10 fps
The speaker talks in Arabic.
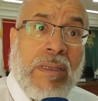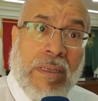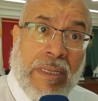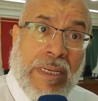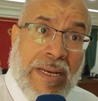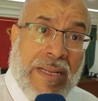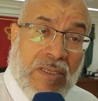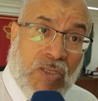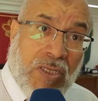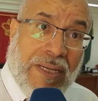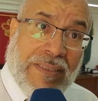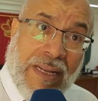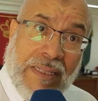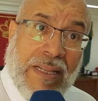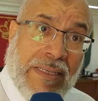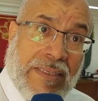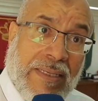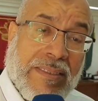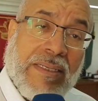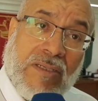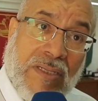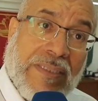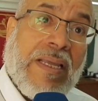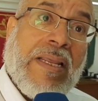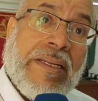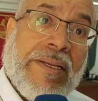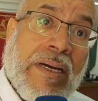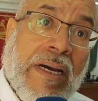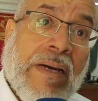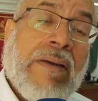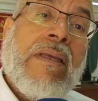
آه، لان اجلات على هذا الاساس اجلات على انها